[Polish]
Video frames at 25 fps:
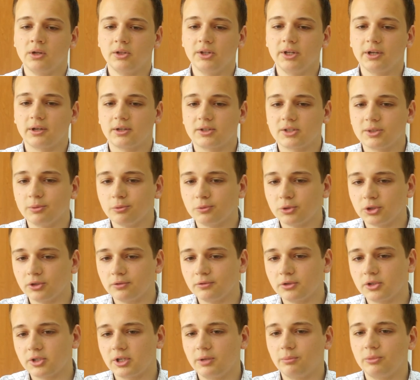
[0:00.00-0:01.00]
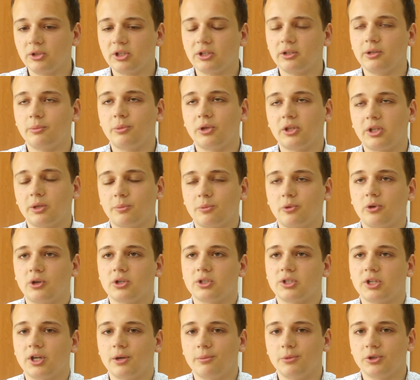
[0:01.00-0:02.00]
Tak, chcemy przede wszystkim, by ta debata
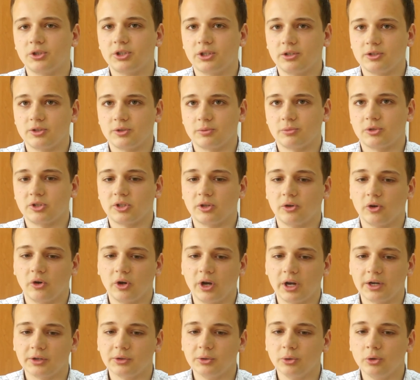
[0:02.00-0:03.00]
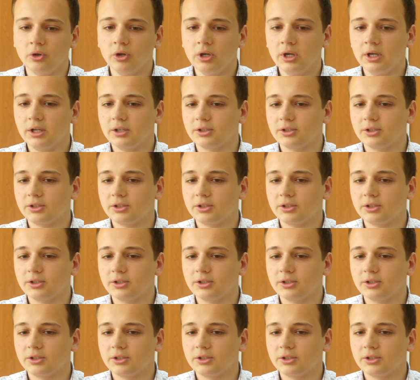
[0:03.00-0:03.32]
pokazała mieszkańcom Starogardu,